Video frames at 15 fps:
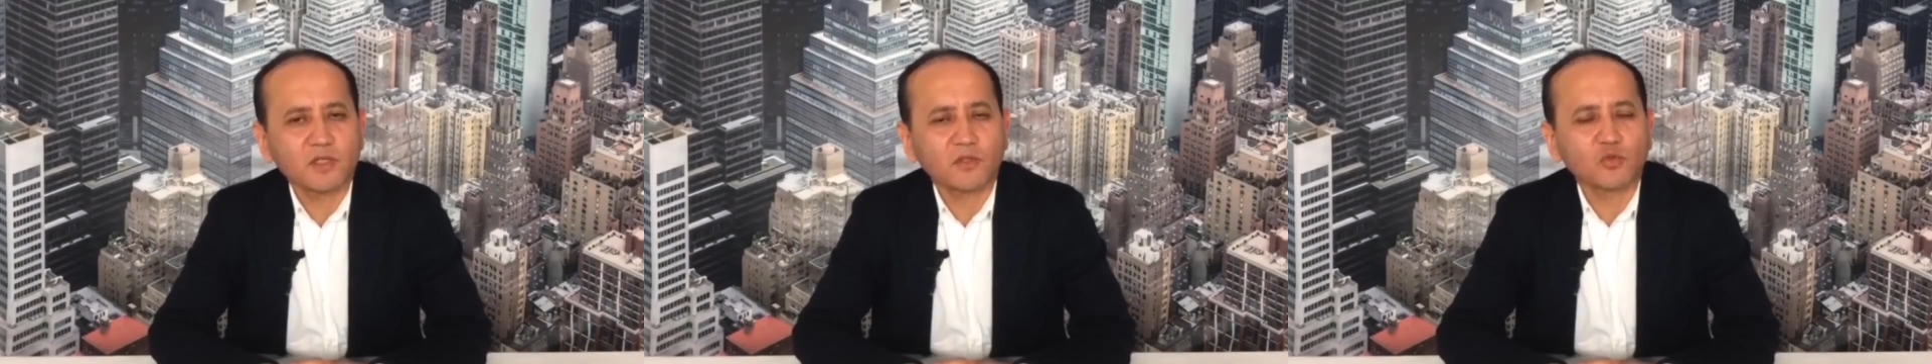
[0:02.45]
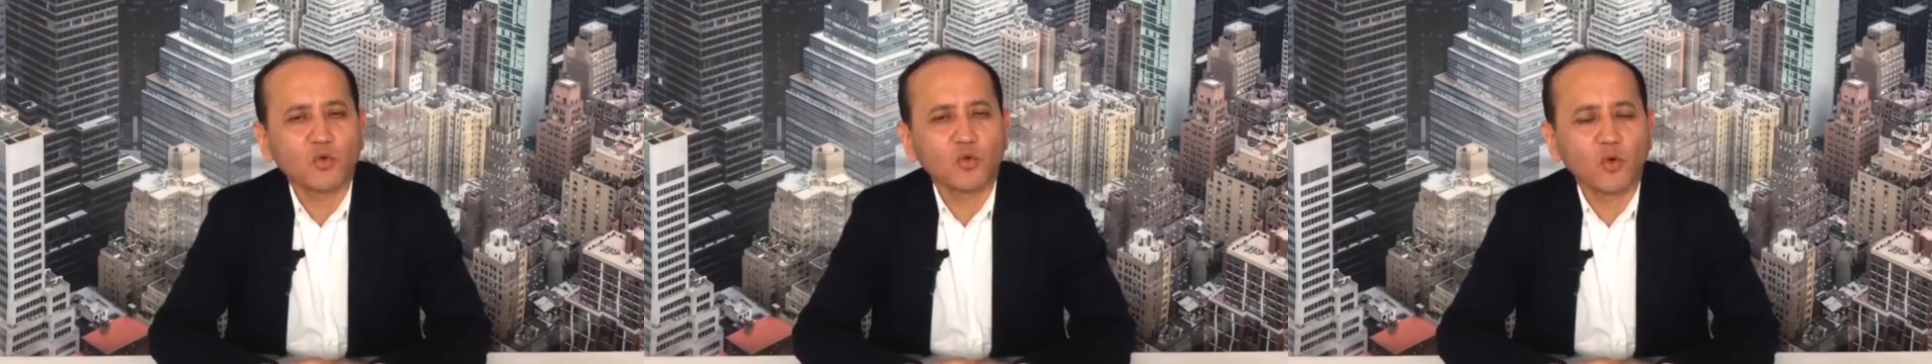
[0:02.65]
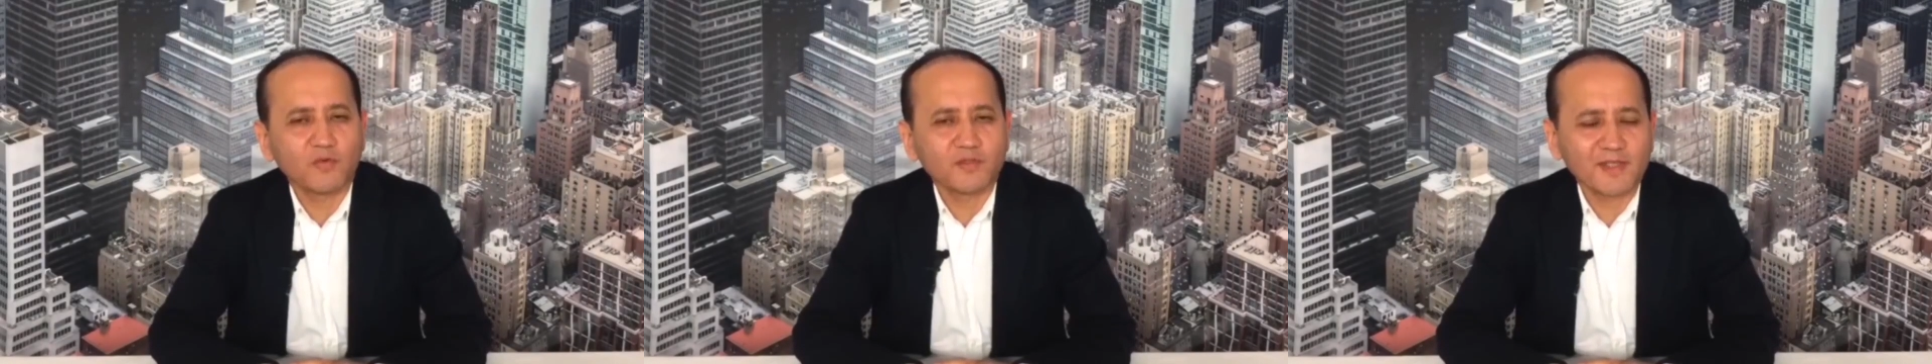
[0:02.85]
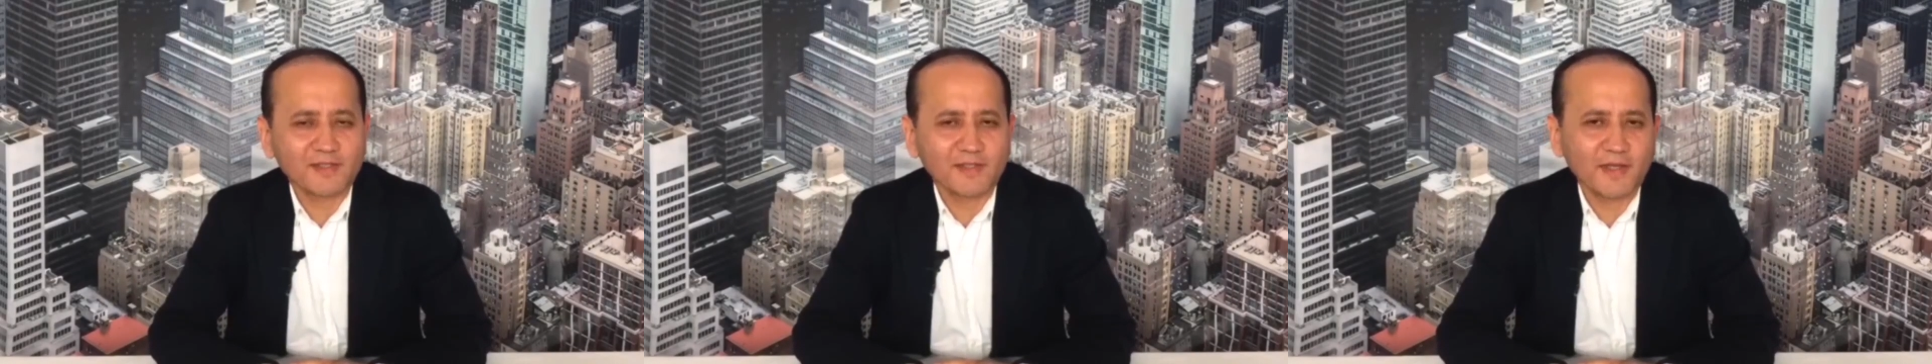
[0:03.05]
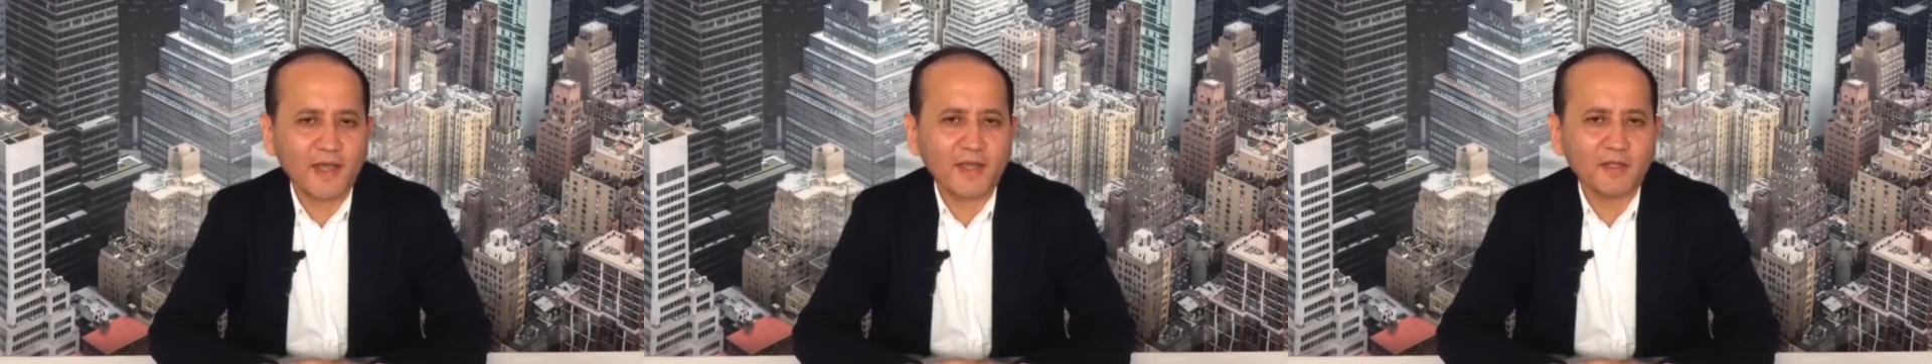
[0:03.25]
кто в
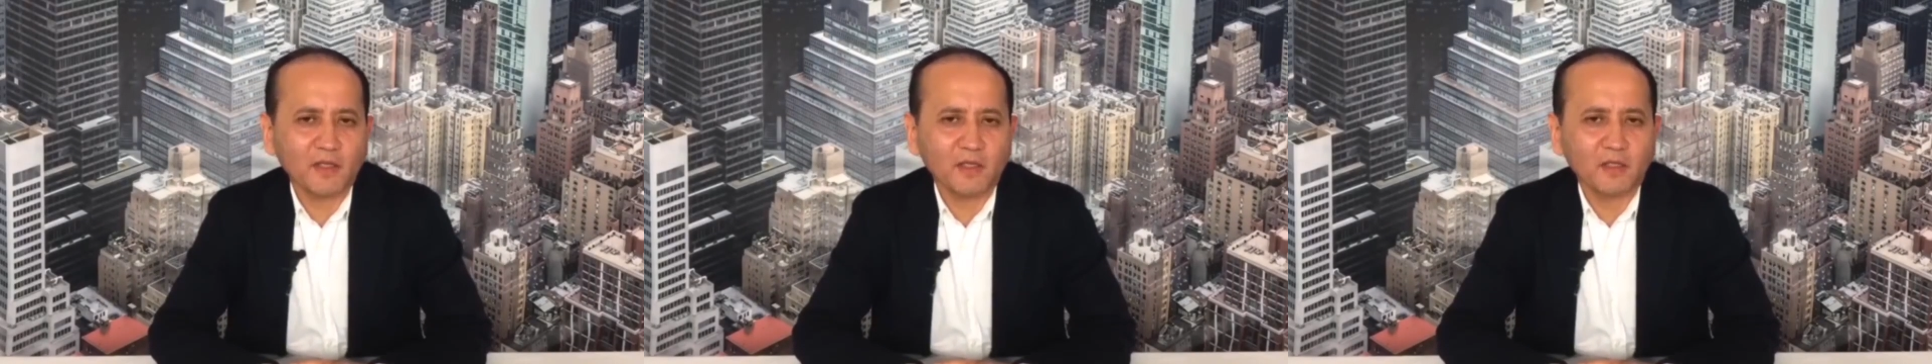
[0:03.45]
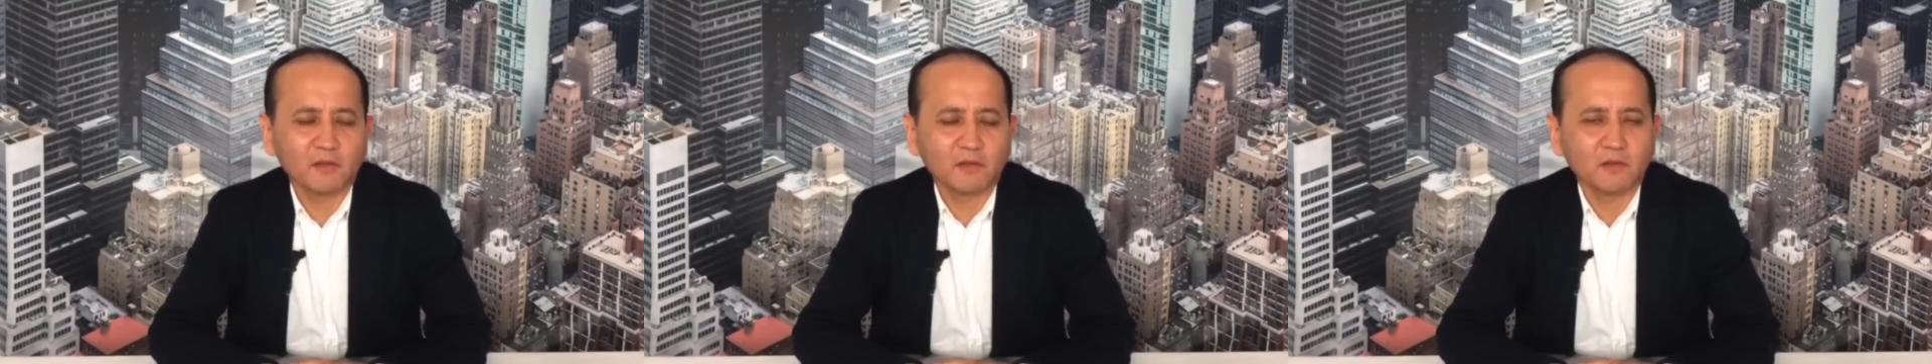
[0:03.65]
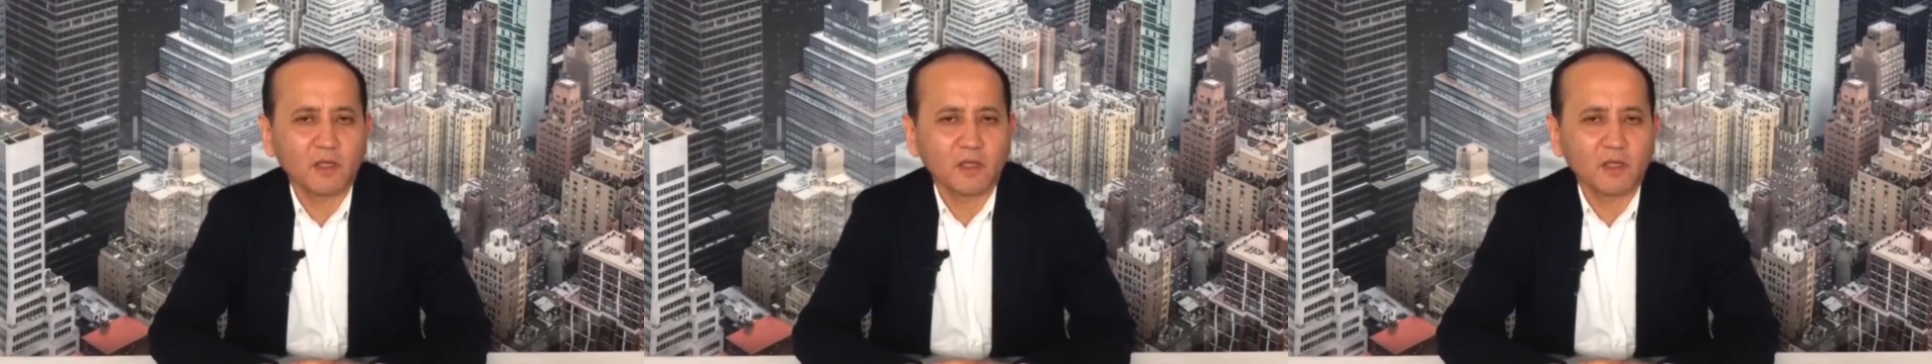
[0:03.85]
состоянии